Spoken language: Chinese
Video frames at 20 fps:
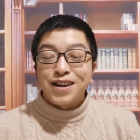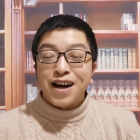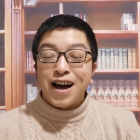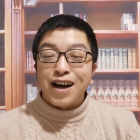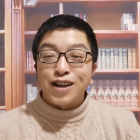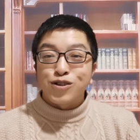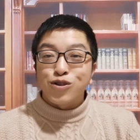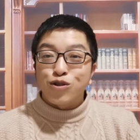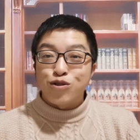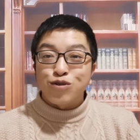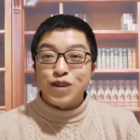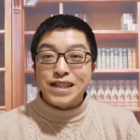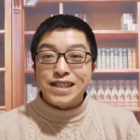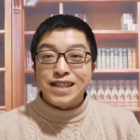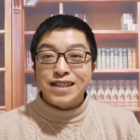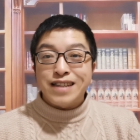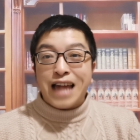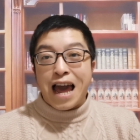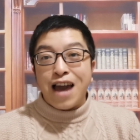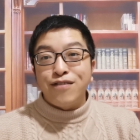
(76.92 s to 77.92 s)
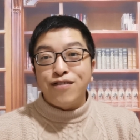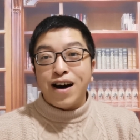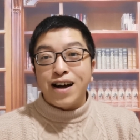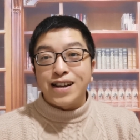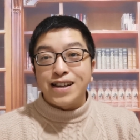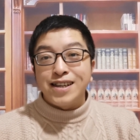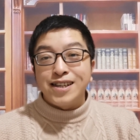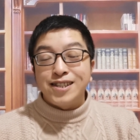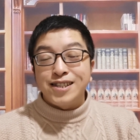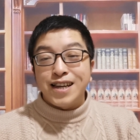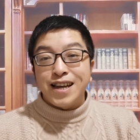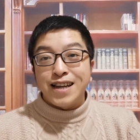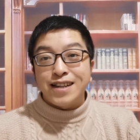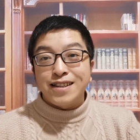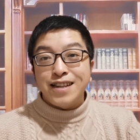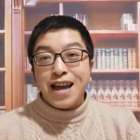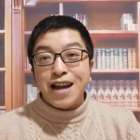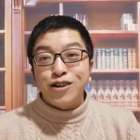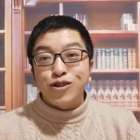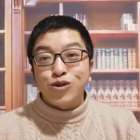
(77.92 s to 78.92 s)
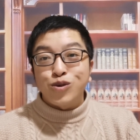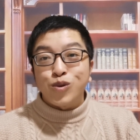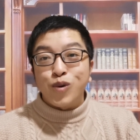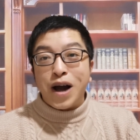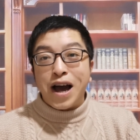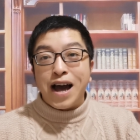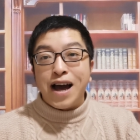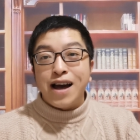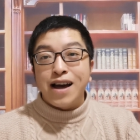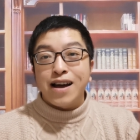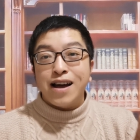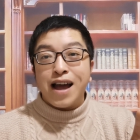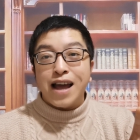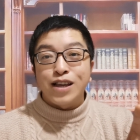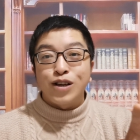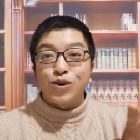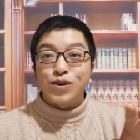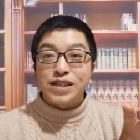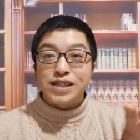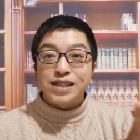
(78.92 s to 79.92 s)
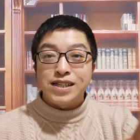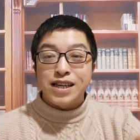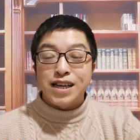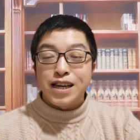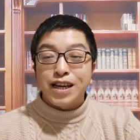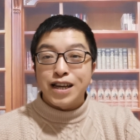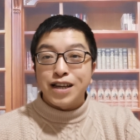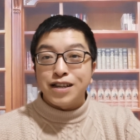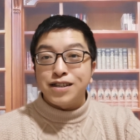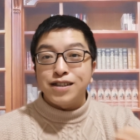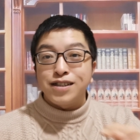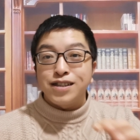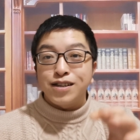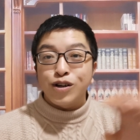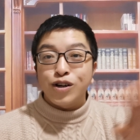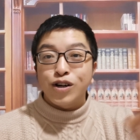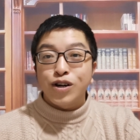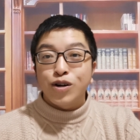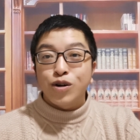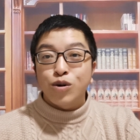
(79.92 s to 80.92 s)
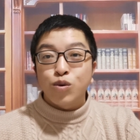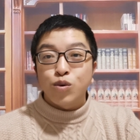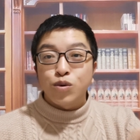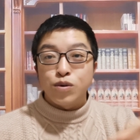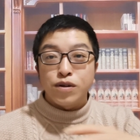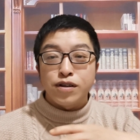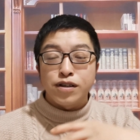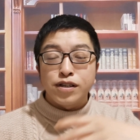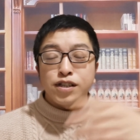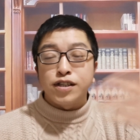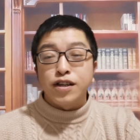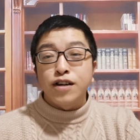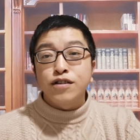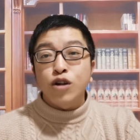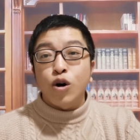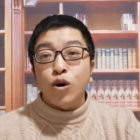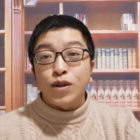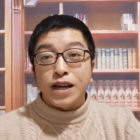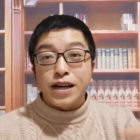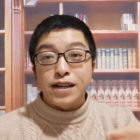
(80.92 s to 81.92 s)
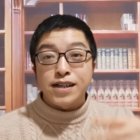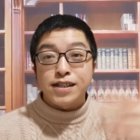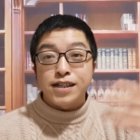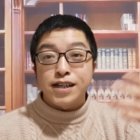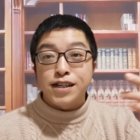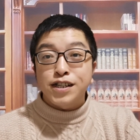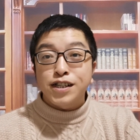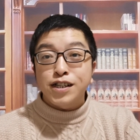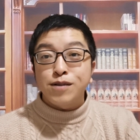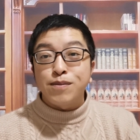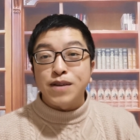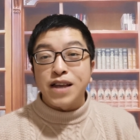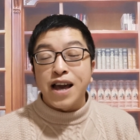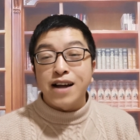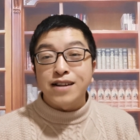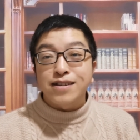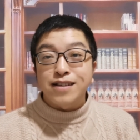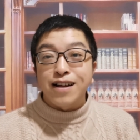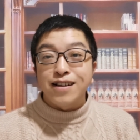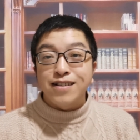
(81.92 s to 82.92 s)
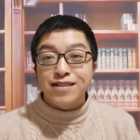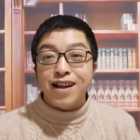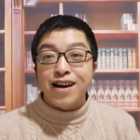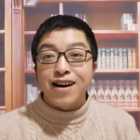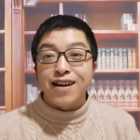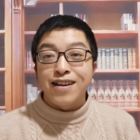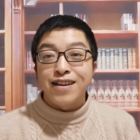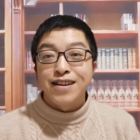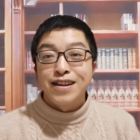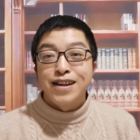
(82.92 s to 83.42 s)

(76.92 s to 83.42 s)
啊就随机采访了一些店主啊，还有一些呃行走的这些市民啊等等，